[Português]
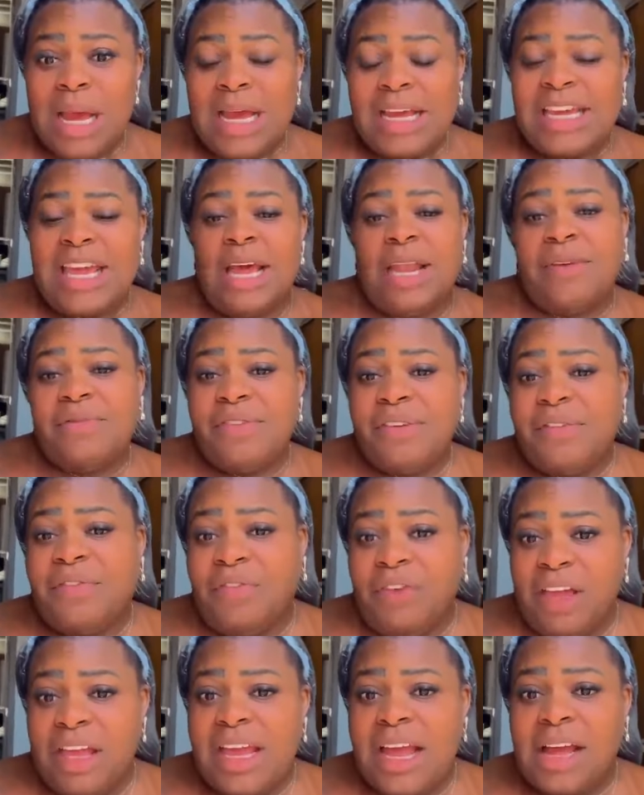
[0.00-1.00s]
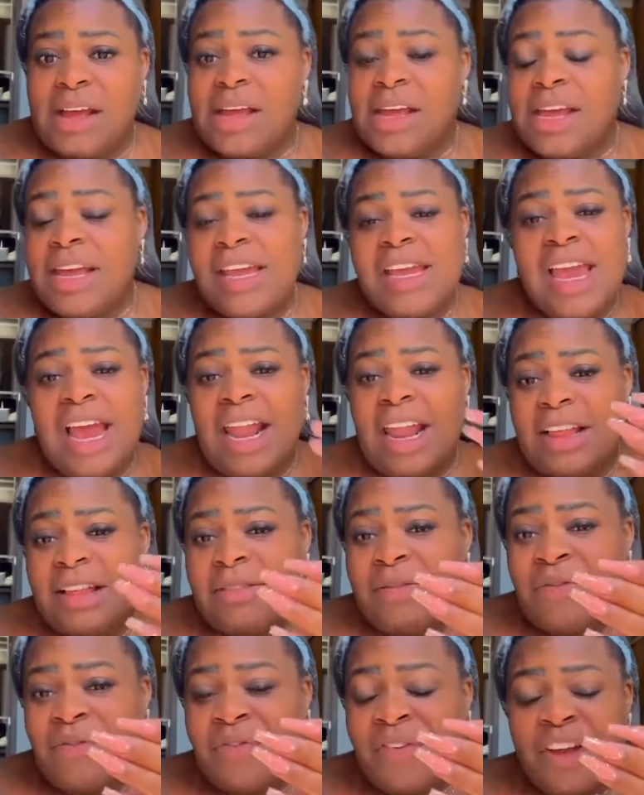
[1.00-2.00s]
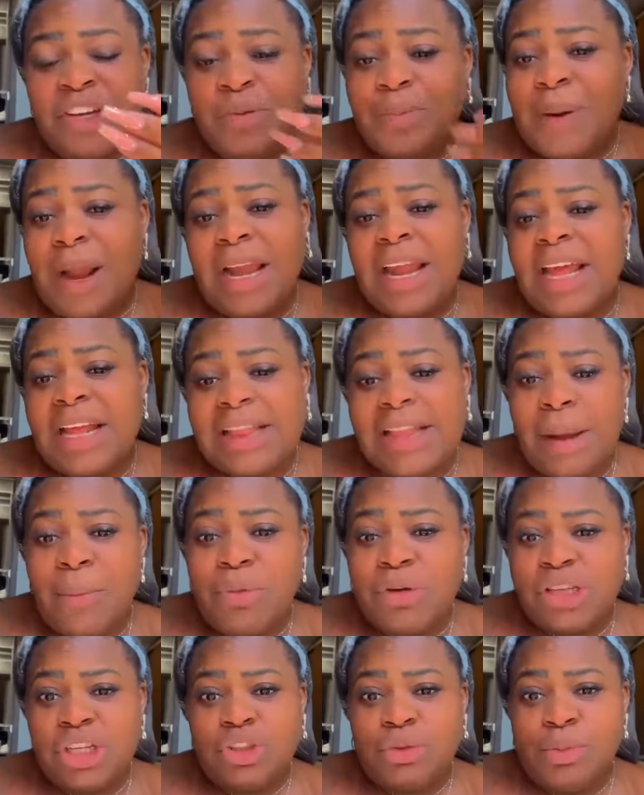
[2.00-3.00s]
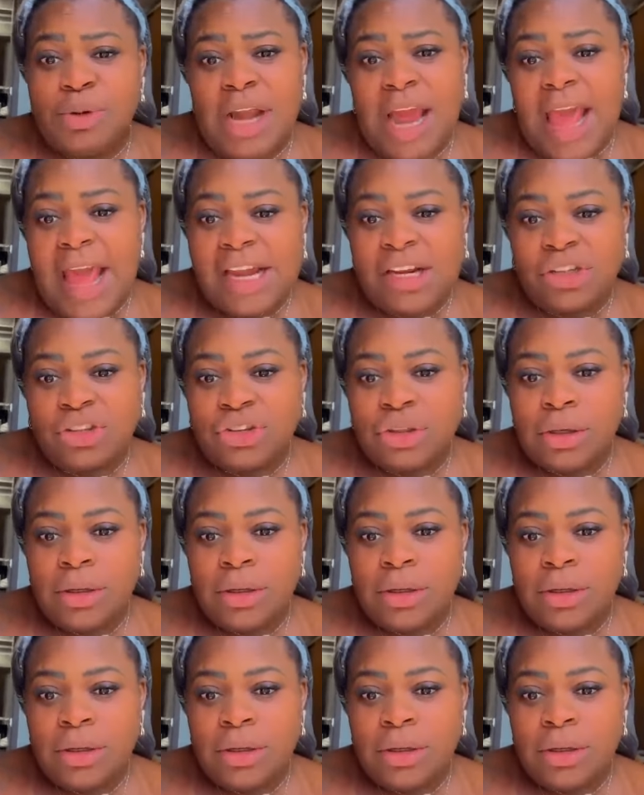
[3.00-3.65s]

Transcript: que ela vivia e que ela fez para alertar muitas mulheres.